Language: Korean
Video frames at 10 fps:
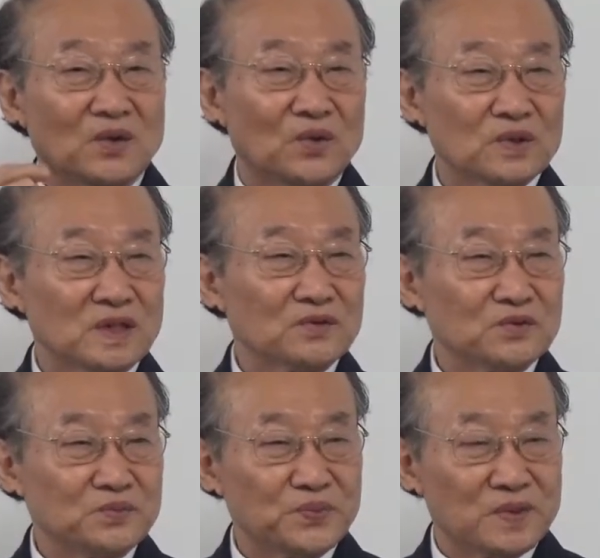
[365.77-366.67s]

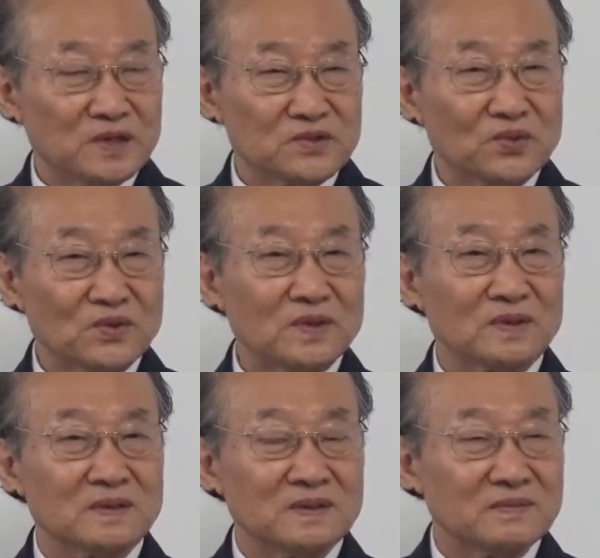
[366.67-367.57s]
네오장육부가 손끝